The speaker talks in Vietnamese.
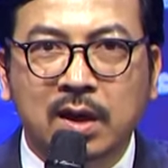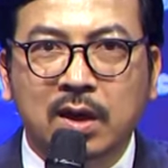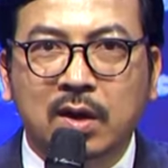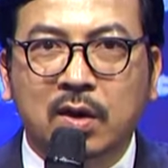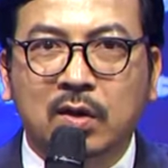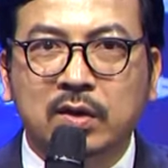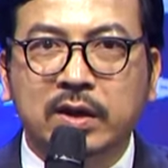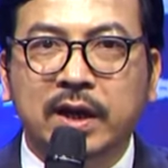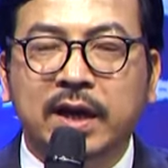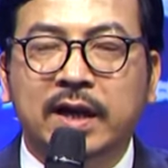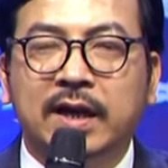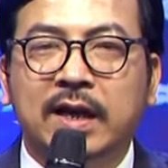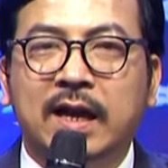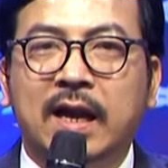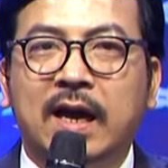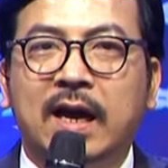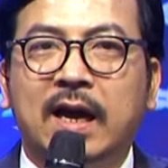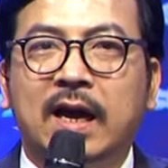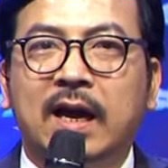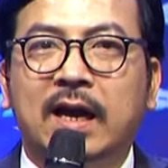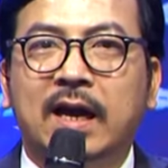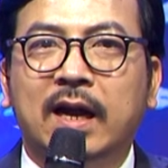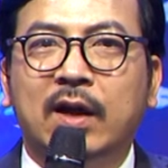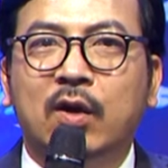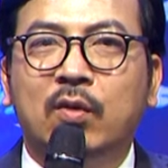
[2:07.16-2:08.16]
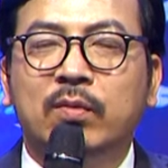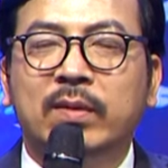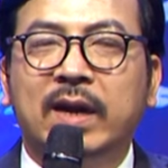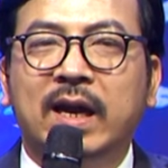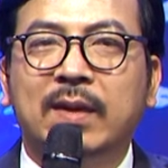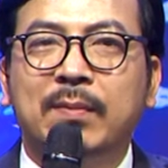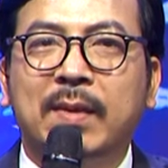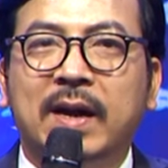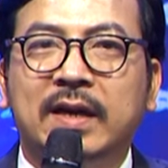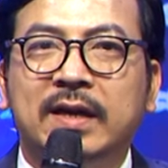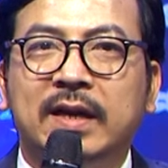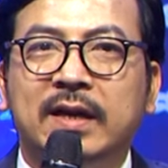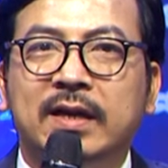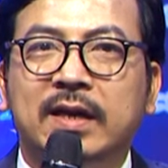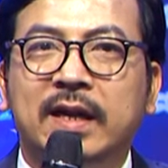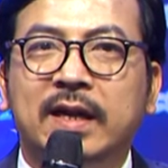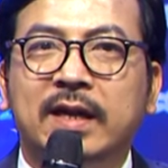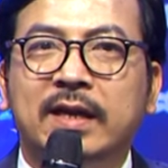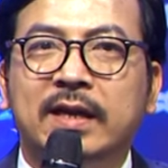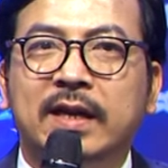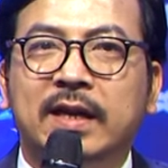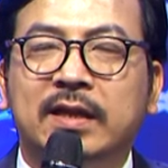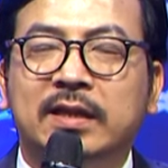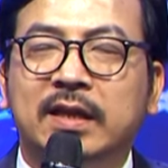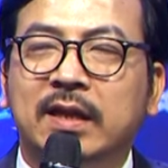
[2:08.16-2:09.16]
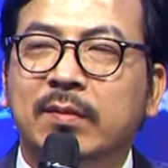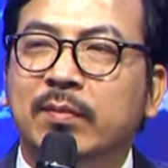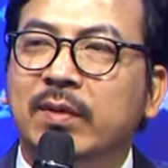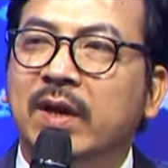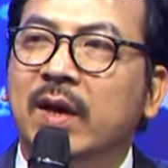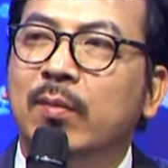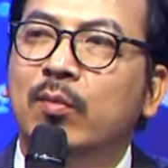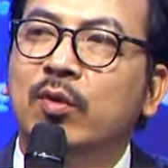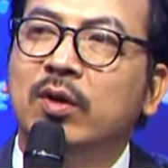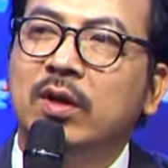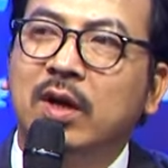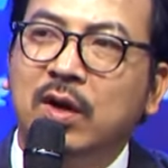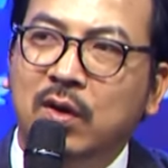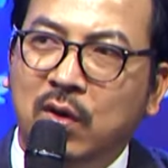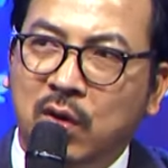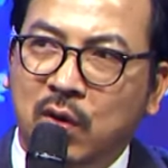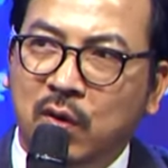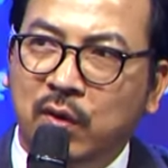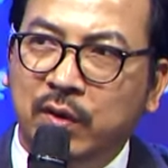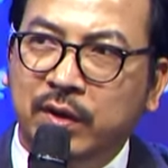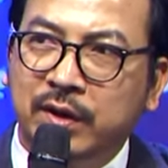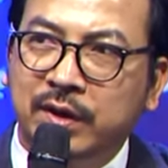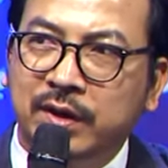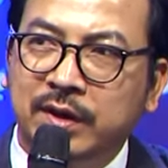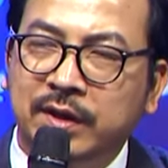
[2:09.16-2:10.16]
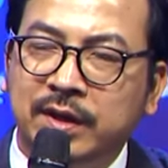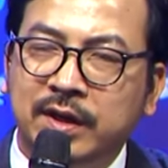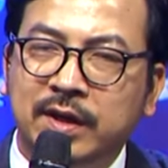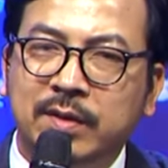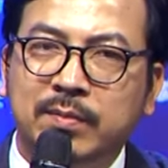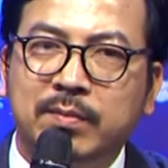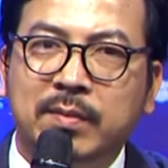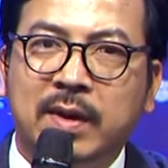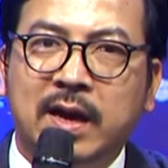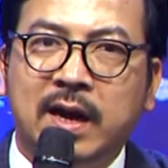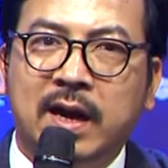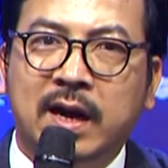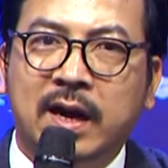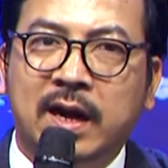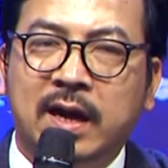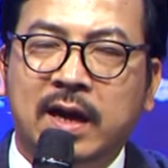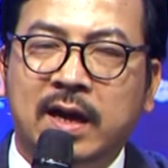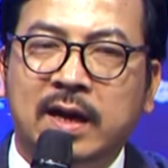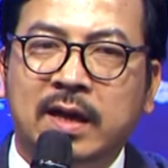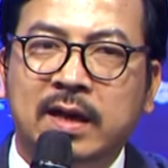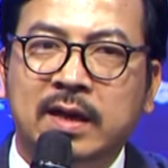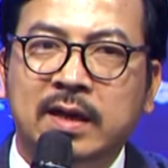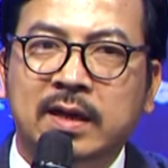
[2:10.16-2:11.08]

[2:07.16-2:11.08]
Có thể là ngày hôm nay bạn đến đây để tìm kiếm một cơ hội nhưng mà